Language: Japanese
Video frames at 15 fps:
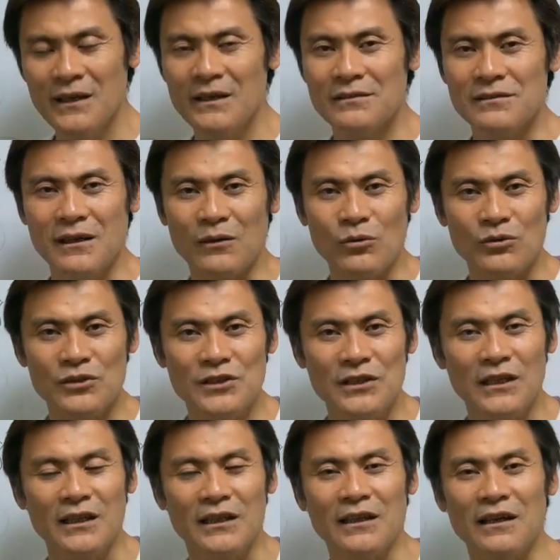参考にし
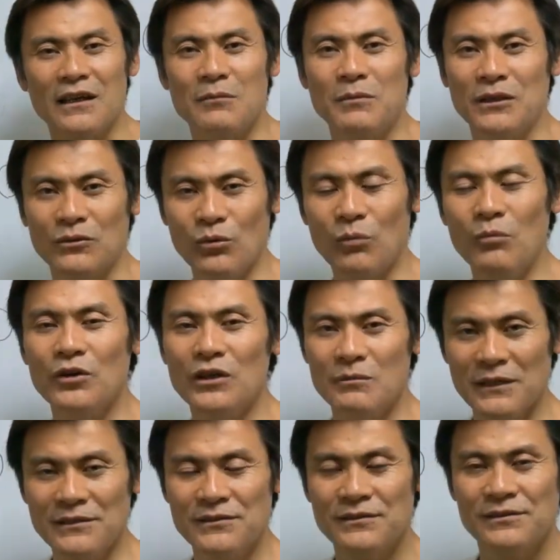ていただければと思い
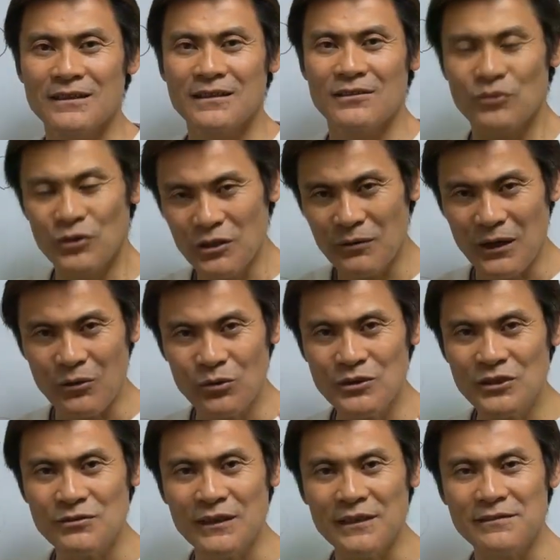ます。それでは本
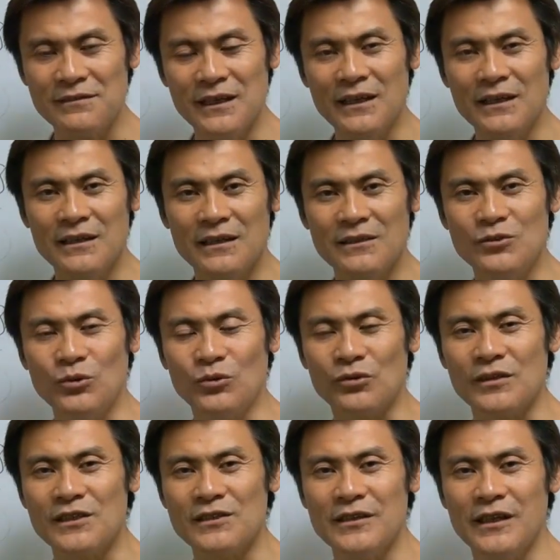日はですね、以上
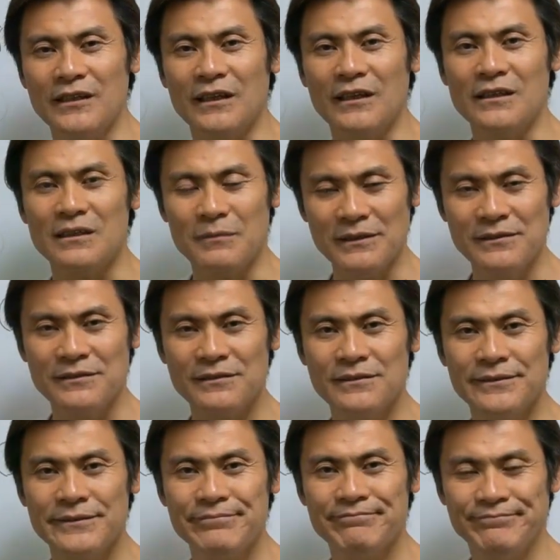とさせていただきま
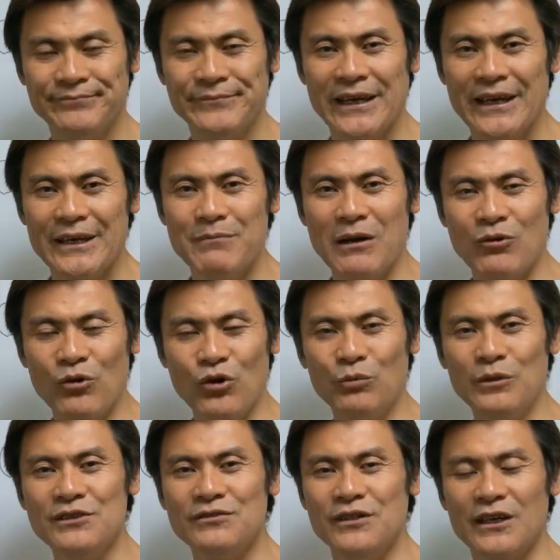す。まあ、今後
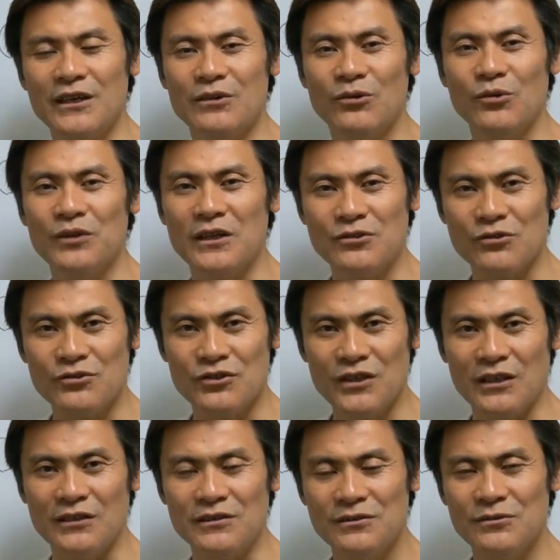もですね、行政書試
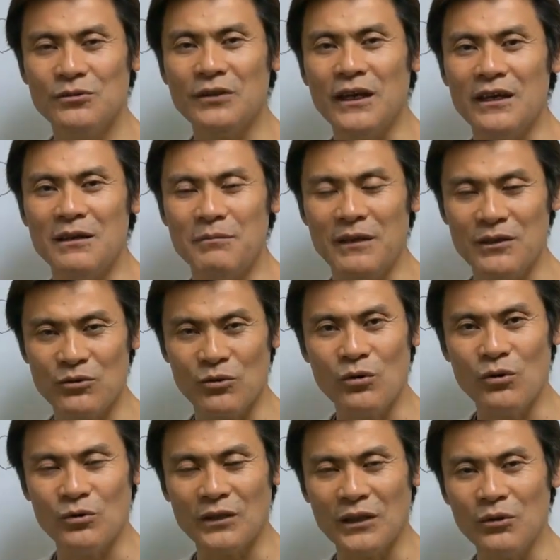験に必要な勉強
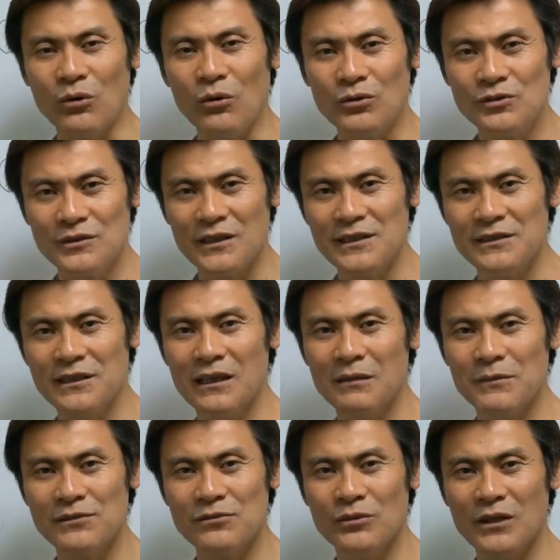法などお伝えしていき
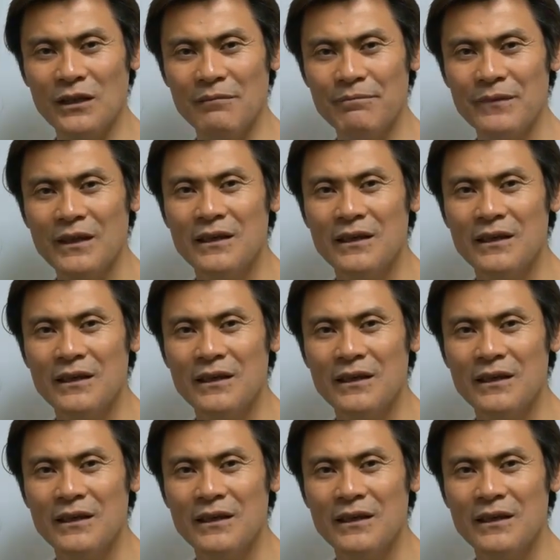ますので、